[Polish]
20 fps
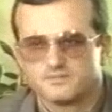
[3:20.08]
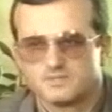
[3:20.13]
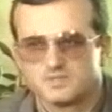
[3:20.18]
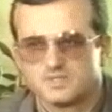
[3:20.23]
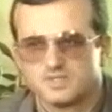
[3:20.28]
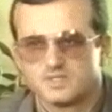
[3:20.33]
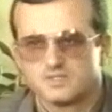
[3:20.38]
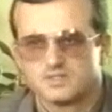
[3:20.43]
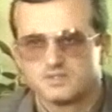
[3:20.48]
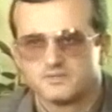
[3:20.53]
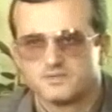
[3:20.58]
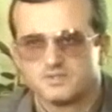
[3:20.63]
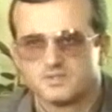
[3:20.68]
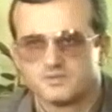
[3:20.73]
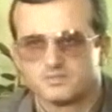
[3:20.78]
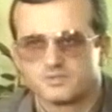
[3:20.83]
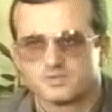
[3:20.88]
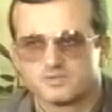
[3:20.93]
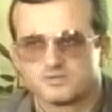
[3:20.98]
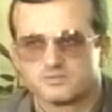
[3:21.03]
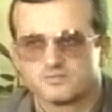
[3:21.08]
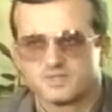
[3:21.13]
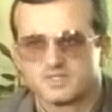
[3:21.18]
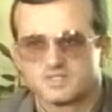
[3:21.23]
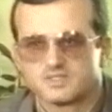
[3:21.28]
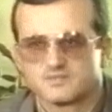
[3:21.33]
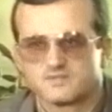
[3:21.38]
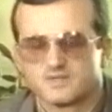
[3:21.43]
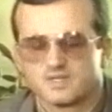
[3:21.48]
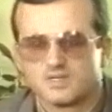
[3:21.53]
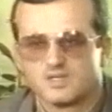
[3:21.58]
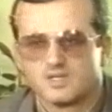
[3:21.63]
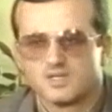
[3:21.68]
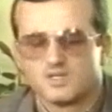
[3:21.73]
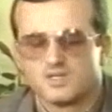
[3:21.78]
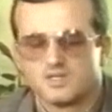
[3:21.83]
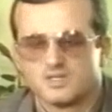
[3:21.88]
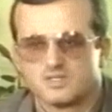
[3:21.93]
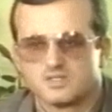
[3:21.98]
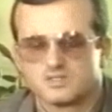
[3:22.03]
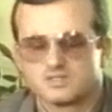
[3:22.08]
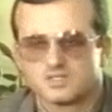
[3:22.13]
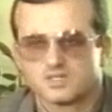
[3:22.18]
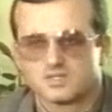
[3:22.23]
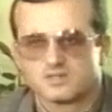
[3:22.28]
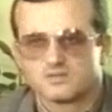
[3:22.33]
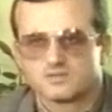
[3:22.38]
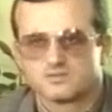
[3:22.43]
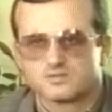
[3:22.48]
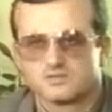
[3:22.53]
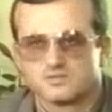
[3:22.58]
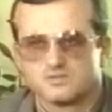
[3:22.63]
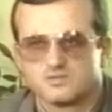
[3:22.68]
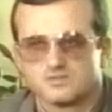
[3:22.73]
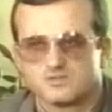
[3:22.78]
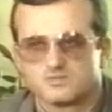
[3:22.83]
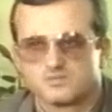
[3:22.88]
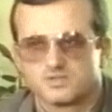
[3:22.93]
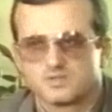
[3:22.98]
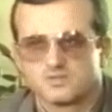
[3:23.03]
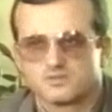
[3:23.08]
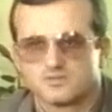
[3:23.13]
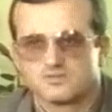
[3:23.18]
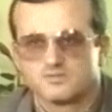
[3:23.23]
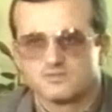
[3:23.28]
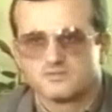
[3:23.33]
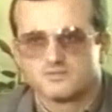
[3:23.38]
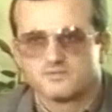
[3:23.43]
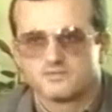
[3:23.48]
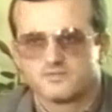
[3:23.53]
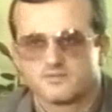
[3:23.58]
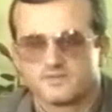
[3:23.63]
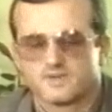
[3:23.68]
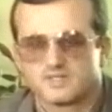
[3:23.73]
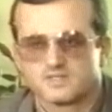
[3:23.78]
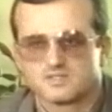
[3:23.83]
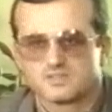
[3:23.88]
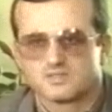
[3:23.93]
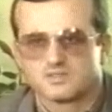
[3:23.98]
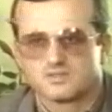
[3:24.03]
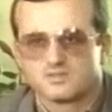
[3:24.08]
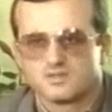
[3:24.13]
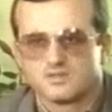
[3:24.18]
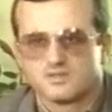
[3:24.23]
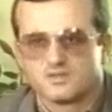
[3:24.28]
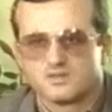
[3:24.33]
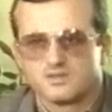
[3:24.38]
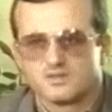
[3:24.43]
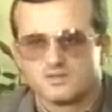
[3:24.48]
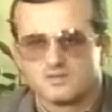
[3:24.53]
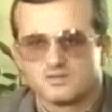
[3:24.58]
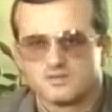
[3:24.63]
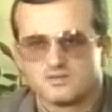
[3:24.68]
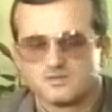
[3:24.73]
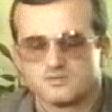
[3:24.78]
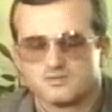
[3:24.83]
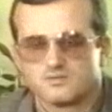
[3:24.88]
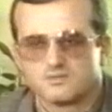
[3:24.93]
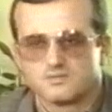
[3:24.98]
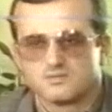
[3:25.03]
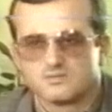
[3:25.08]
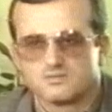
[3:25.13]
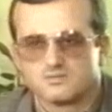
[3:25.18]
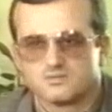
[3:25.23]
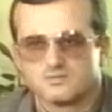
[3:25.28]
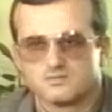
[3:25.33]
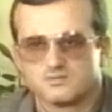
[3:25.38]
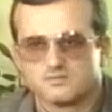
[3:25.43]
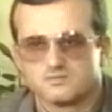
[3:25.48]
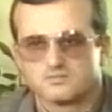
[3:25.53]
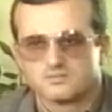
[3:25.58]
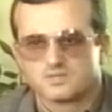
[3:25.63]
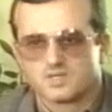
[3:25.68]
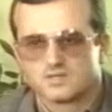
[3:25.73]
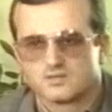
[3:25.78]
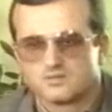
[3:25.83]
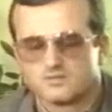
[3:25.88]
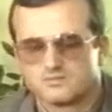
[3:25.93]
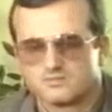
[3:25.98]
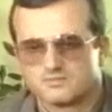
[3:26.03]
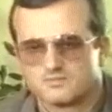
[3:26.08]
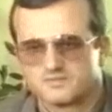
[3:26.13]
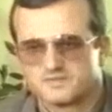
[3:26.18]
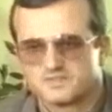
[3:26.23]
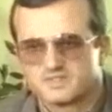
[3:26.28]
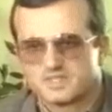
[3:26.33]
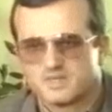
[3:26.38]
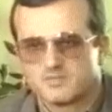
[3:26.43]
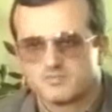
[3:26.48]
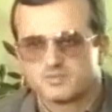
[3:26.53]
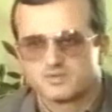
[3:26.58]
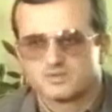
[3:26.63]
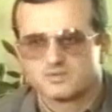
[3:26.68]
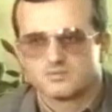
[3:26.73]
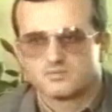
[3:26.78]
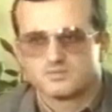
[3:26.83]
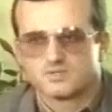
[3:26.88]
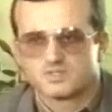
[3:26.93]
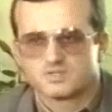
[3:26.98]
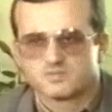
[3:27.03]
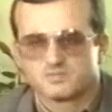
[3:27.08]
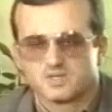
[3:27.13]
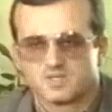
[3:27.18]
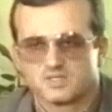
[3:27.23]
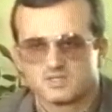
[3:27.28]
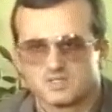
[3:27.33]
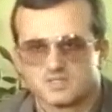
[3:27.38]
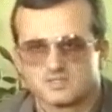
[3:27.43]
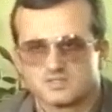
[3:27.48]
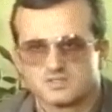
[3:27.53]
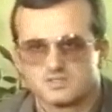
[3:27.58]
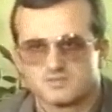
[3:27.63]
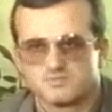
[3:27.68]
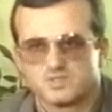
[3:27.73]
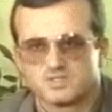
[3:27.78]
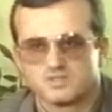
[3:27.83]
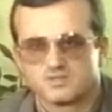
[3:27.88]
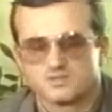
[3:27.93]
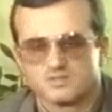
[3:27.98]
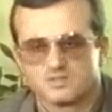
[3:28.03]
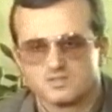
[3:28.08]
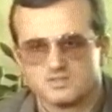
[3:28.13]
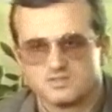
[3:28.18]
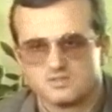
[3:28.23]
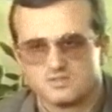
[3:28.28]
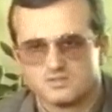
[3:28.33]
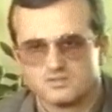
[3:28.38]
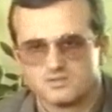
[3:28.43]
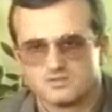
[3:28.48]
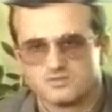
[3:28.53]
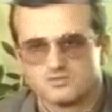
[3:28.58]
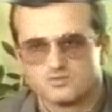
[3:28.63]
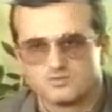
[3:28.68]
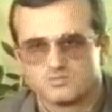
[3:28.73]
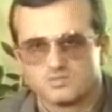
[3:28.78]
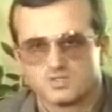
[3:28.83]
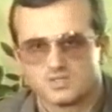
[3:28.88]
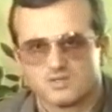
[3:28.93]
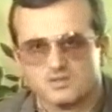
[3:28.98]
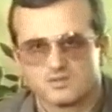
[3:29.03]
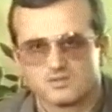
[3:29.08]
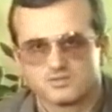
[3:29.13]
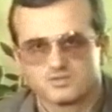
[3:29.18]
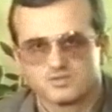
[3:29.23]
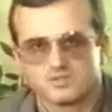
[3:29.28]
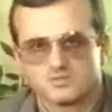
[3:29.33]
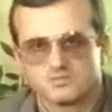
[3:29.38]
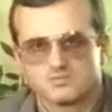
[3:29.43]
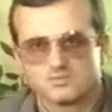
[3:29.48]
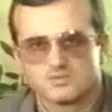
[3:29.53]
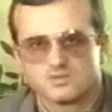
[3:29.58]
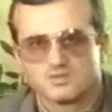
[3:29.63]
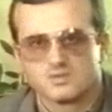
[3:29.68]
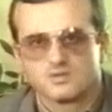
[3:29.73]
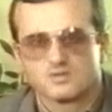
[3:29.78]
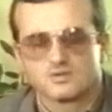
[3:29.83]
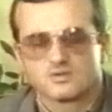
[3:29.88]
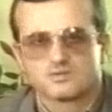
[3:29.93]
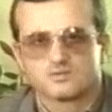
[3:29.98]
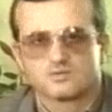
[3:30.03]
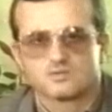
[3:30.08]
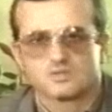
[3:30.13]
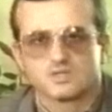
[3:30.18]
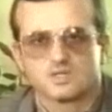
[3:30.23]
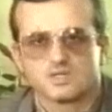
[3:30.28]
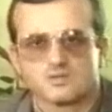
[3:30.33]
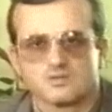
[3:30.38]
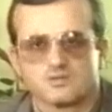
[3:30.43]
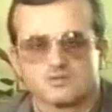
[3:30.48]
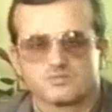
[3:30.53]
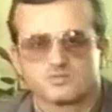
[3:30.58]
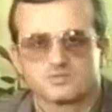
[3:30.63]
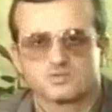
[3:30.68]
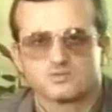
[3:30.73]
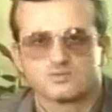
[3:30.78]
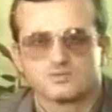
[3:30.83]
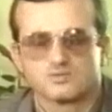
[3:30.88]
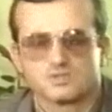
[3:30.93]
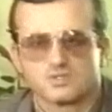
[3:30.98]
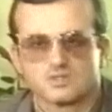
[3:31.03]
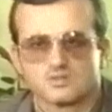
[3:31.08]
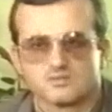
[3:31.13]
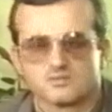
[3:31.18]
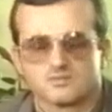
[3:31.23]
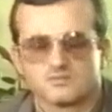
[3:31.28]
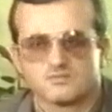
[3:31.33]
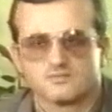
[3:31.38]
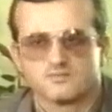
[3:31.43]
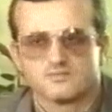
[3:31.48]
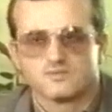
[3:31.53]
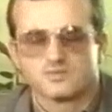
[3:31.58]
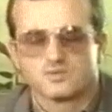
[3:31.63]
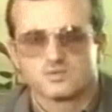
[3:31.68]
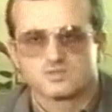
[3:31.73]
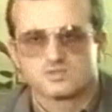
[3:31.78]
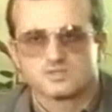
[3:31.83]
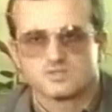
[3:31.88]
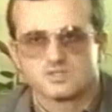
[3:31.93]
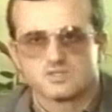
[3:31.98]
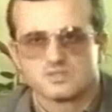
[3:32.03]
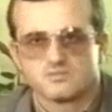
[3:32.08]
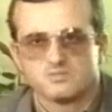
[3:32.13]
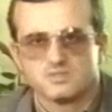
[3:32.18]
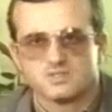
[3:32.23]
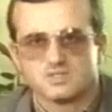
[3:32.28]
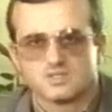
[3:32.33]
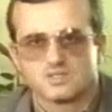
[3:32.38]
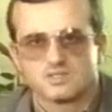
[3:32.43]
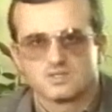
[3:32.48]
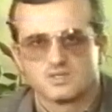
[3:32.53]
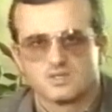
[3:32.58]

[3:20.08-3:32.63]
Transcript: W tej chwili, proszę Państwa, zakończyliśmy fazę y, taką wstępną eksploatacji zmienionej linii numer 8, która obsługuje wyłącznie gminę